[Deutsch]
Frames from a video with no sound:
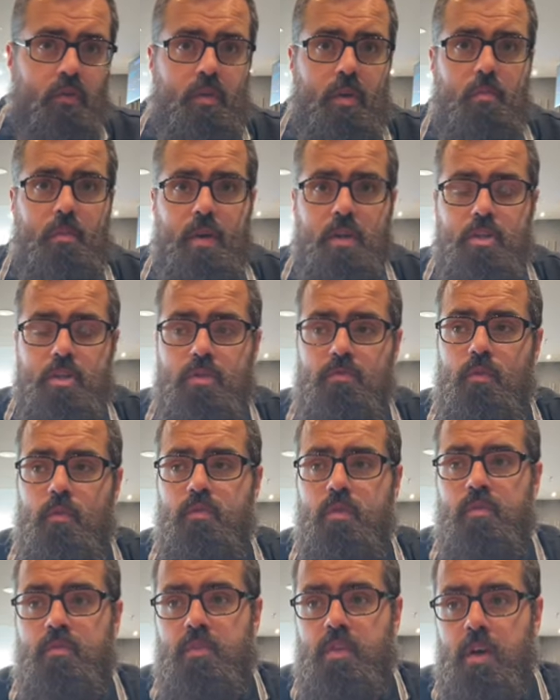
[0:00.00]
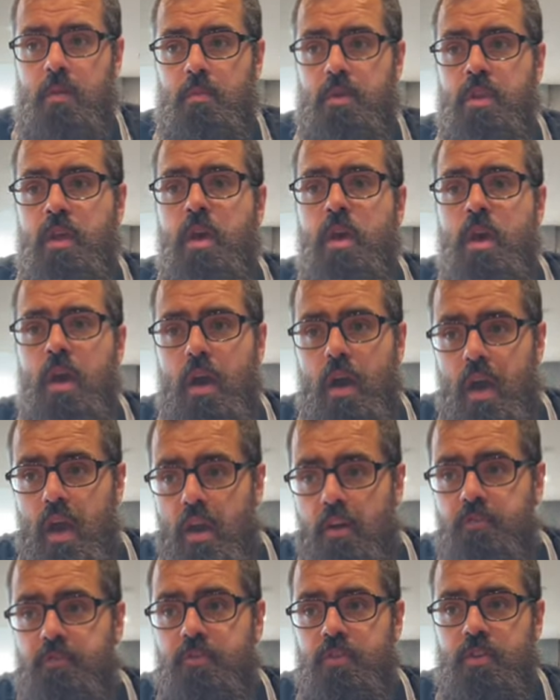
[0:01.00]
wo wir Menschen, wo wir Firmen
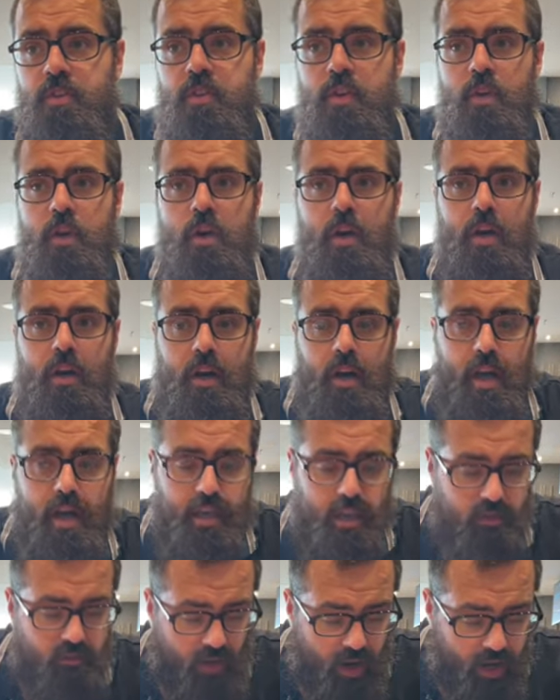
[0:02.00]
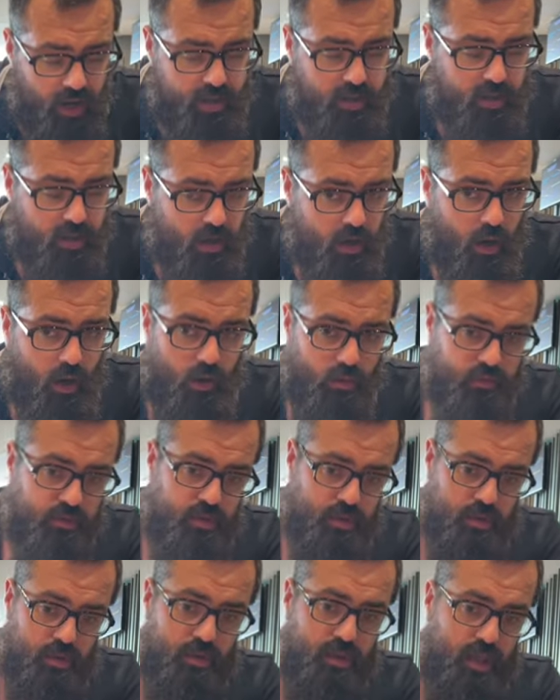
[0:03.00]
helfen, Reichweite auf
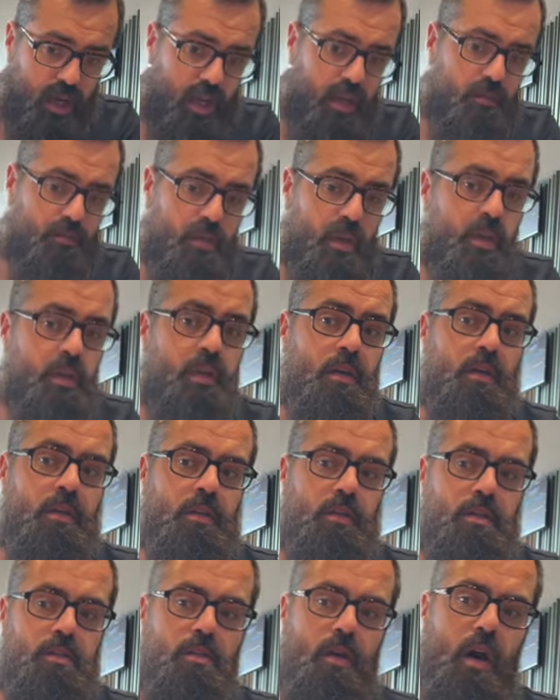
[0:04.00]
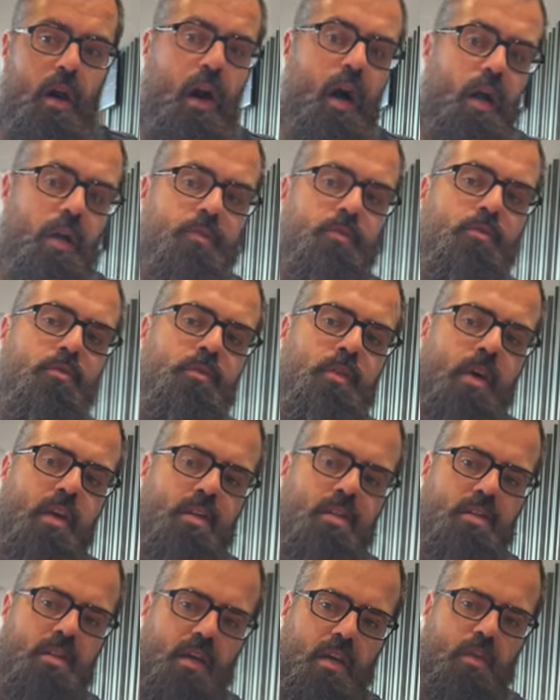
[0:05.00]
den sozialen Medien zu erhalten und
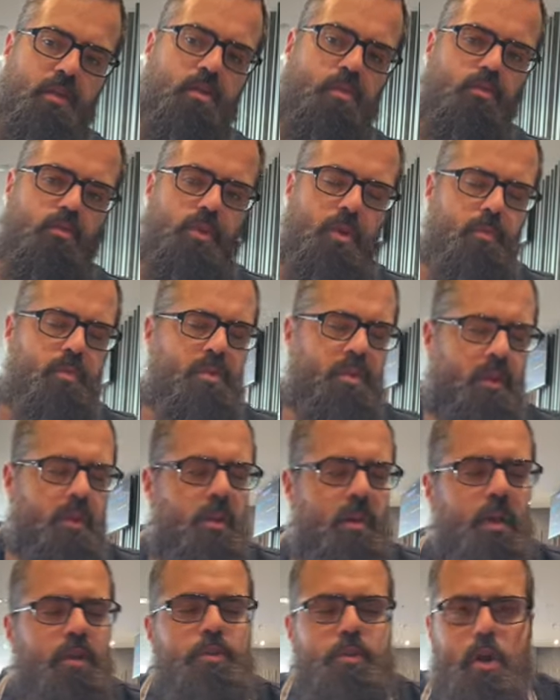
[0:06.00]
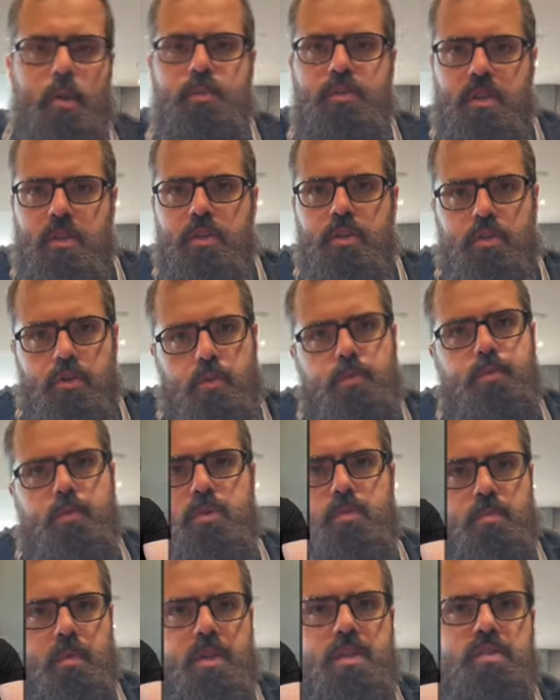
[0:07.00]
als Gegenzug gibt es dann eher Drops an die
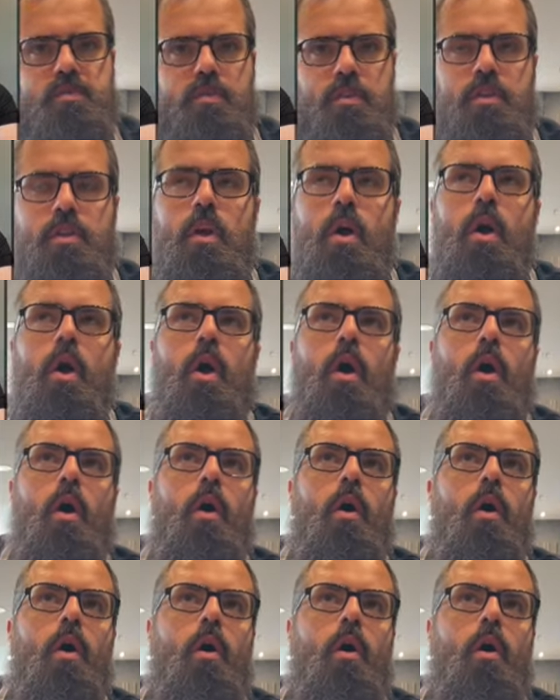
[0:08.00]
Cryptospace. Alles